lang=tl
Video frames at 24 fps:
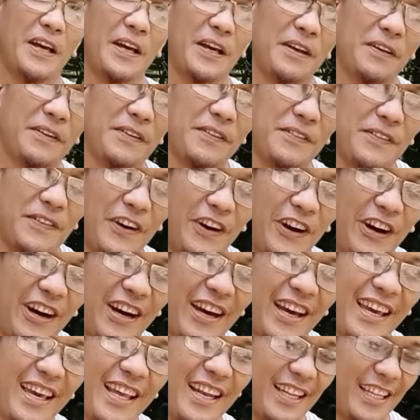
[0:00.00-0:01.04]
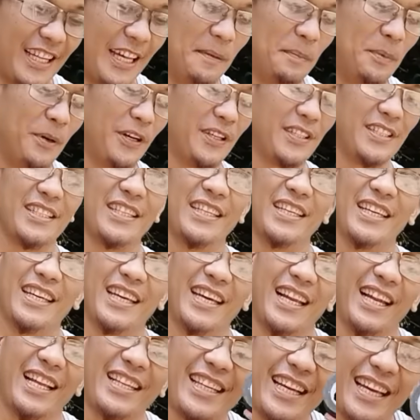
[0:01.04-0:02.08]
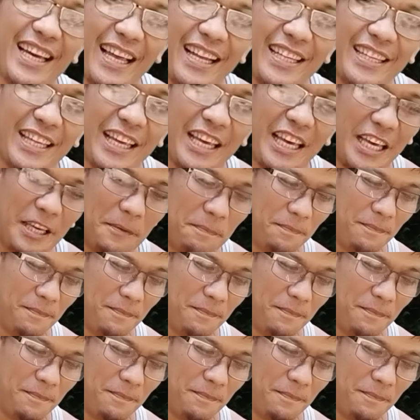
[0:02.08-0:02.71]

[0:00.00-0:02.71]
coil. Tapos, electrical tape.